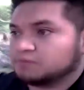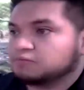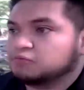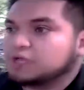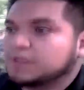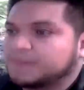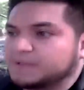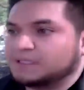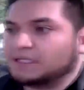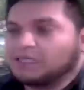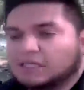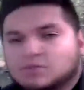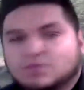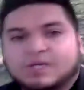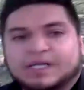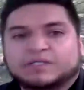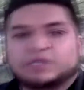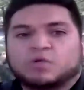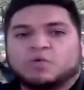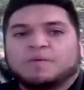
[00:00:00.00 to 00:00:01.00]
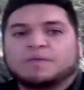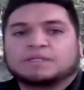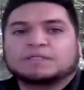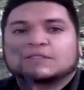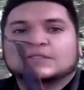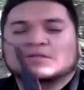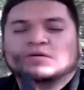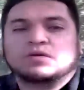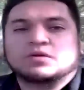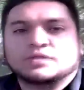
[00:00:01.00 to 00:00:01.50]
voy a, pasarles unas
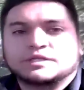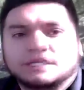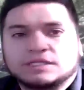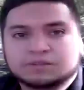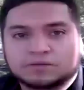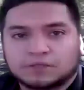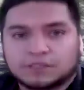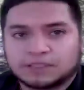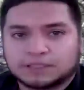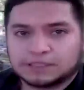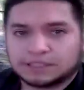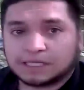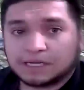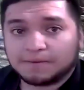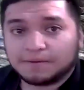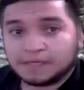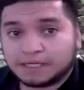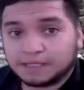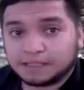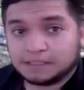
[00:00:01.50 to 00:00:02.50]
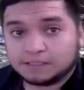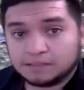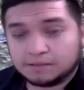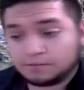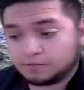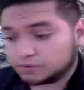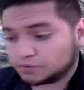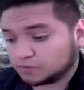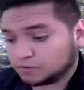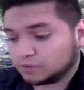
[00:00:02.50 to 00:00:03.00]
tomas cortas con esta cámara y
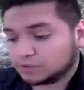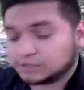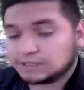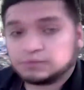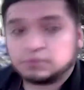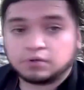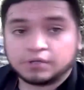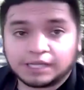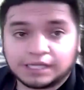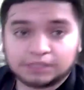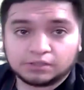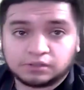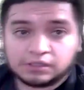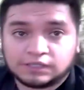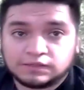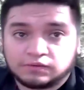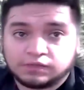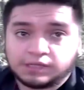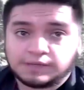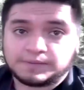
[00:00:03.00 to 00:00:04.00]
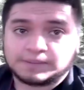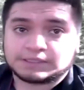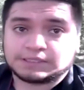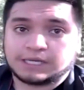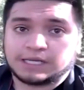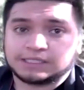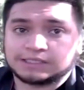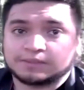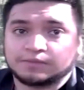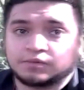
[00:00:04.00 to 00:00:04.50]
pues cuando esté blogueando le voy a
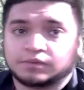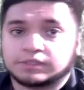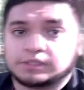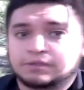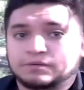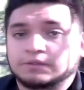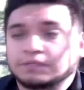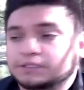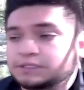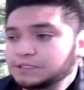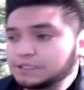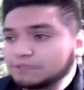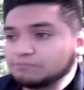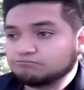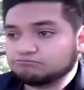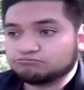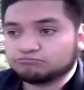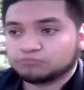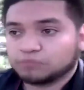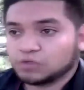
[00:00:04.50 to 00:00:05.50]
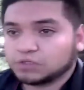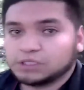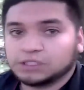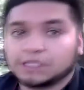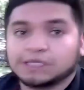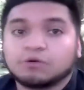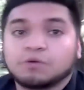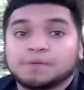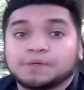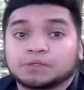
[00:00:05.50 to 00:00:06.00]
pasar esta, porque con esta no sé en
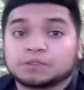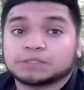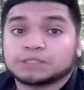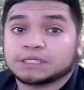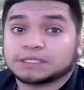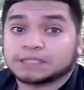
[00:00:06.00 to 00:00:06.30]
qué momento se